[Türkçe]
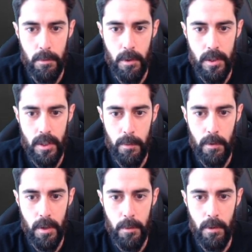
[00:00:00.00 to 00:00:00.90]
Böyle
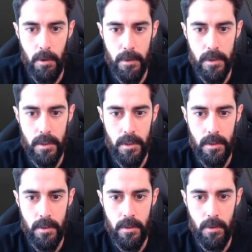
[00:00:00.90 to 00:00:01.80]
Japon gibi de olmasın.
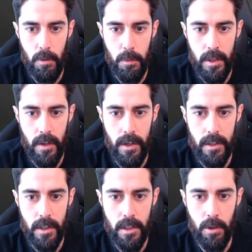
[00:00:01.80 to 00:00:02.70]
Ümit Davala
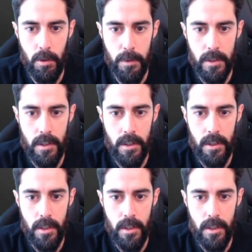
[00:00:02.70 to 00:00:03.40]
saçı da olmasın.